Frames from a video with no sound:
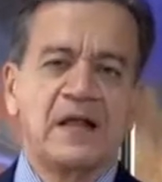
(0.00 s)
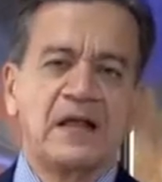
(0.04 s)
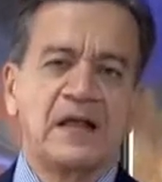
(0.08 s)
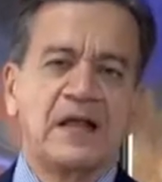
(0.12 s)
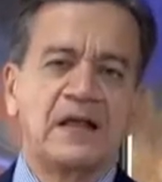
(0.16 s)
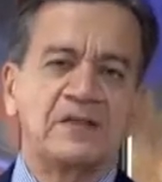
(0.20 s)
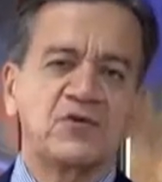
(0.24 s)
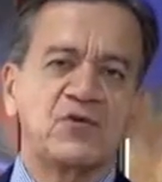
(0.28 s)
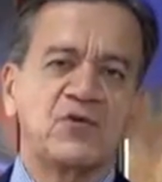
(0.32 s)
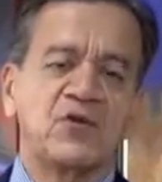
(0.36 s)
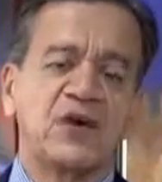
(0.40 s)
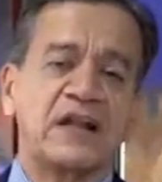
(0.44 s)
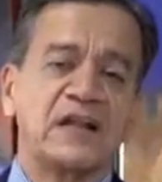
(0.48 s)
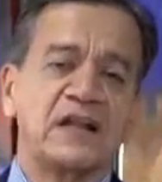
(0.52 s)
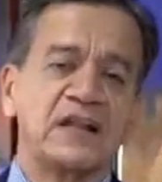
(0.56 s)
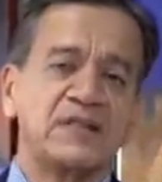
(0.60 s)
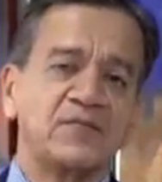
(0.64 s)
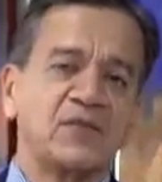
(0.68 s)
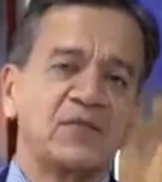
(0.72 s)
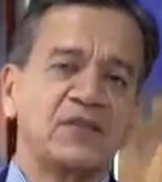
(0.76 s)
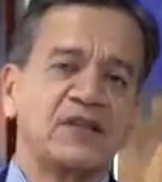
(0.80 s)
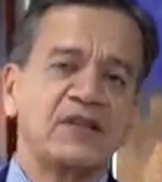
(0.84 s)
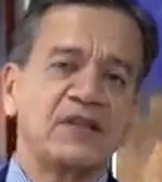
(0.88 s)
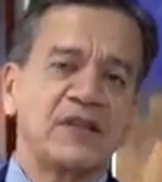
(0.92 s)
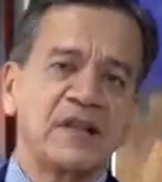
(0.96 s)
los
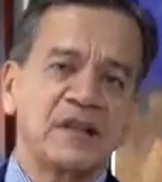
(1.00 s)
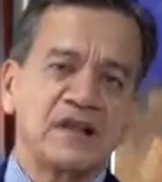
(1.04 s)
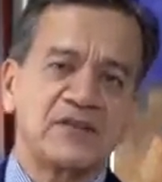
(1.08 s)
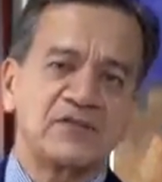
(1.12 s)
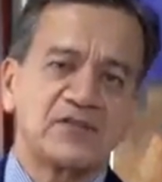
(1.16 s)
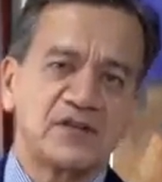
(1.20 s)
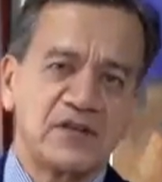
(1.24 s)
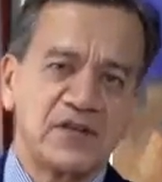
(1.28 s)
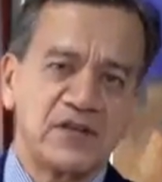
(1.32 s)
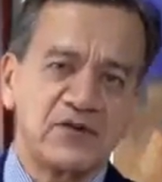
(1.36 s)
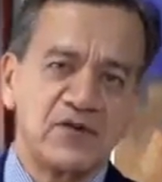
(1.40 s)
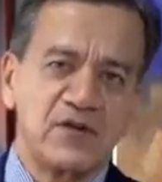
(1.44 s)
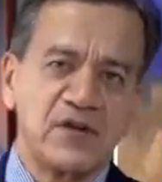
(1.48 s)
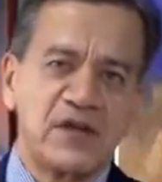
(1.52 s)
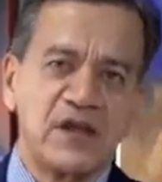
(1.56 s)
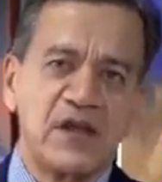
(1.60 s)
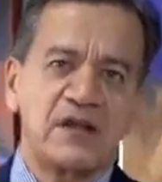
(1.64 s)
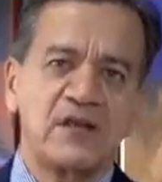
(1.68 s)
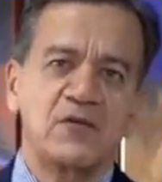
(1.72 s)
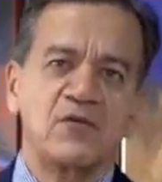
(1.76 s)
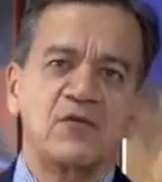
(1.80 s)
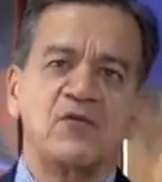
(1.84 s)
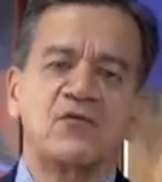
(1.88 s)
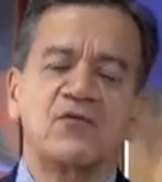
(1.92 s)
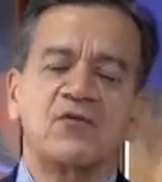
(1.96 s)
organismos de integración
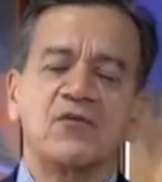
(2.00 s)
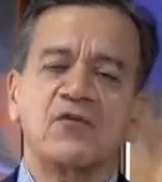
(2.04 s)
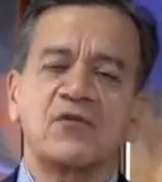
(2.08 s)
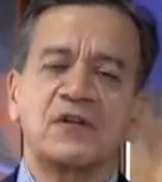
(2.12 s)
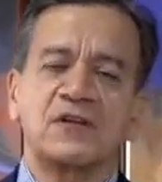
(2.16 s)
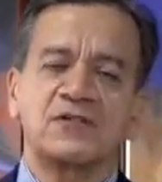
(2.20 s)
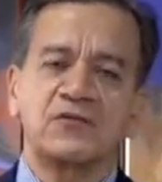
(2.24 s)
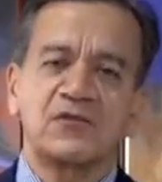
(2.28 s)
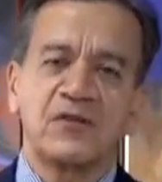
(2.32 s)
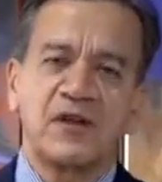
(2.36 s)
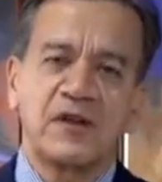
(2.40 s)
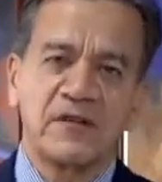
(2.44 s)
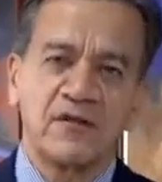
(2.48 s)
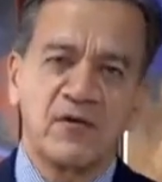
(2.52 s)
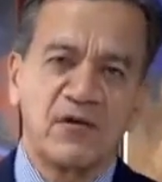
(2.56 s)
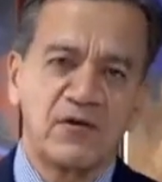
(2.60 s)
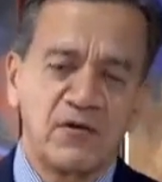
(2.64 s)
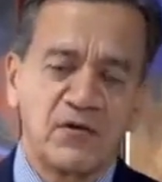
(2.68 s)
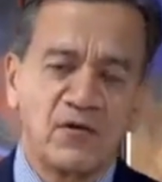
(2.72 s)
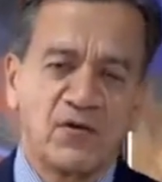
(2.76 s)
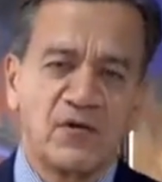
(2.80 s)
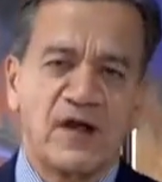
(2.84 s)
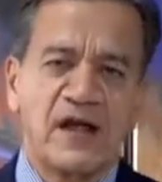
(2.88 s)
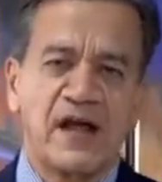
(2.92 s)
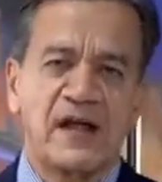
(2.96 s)
nacional, Unión Nacional de
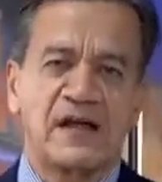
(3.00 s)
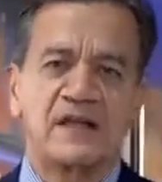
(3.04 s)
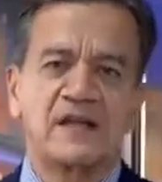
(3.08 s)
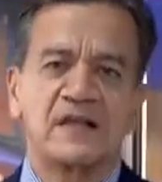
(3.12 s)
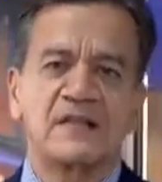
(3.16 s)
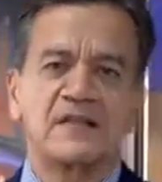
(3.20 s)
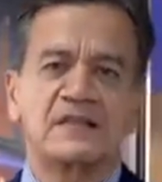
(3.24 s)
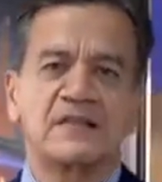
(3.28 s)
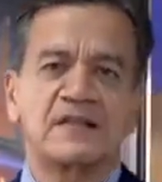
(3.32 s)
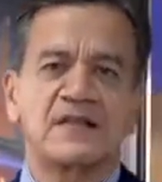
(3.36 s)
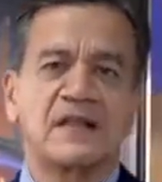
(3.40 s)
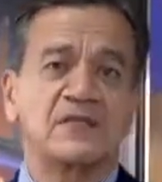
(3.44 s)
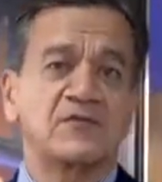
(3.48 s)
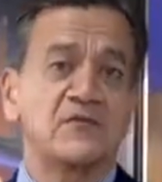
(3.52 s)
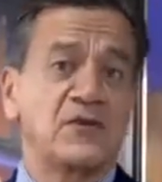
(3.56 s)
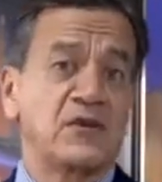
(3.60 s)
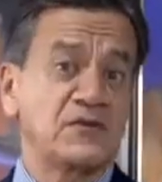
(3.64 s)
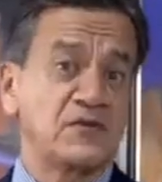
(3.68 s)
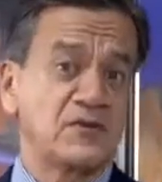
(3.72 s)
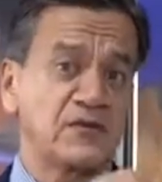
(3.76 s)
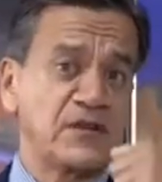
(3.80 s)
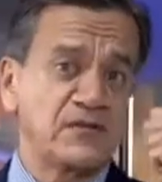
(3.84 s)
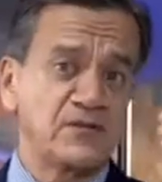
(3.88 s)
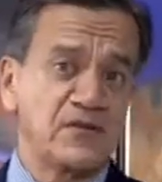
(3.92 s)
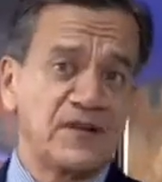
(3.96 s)
Gobiernos Locales, la
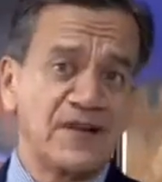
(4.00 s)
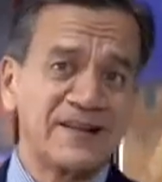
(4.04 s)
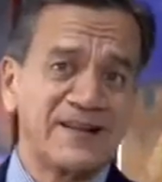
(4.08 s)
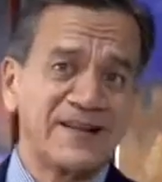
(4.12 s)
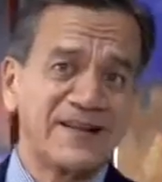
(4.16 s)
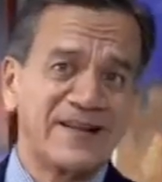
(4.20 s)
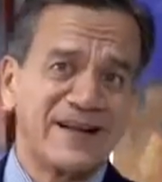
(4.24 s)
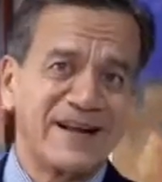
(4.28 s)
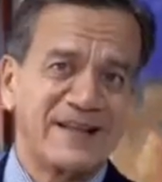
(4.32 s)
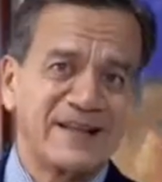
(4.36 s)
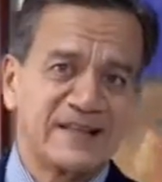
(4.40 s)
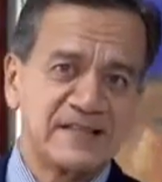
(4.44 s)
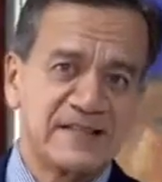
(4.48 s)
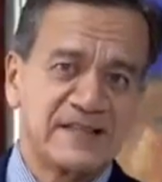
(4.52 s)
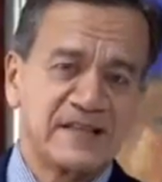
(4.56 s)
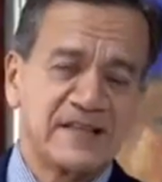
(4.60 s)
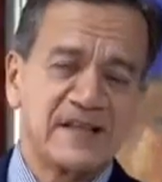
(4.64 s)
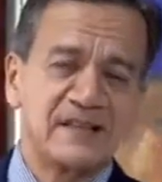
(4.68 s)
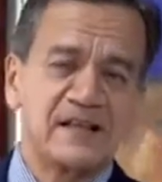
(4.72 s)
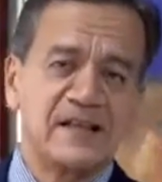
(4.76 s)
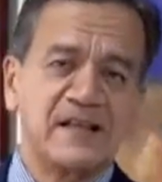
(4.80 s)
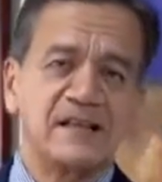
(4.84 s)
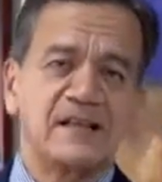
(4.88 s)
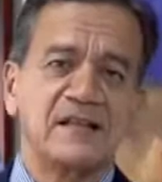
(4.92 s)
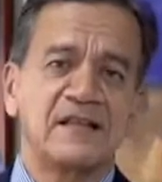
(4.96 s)
Asociación Nacional de Alcaldes e
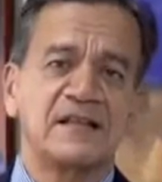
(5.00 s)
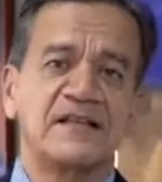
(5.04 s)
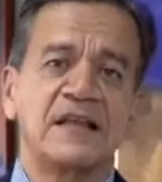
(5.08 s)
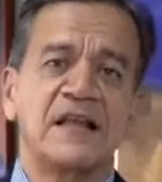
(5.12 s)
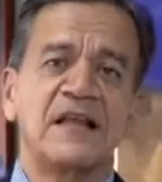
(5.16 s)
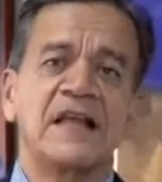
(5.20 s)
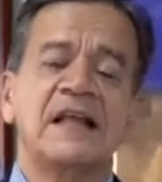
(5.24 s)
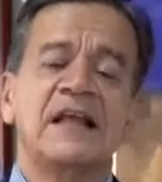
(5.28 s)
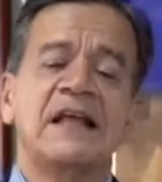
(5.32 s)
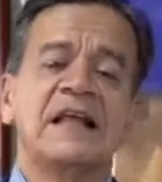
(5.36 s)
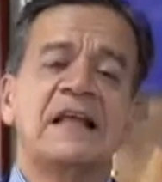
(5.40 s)
Intendentes,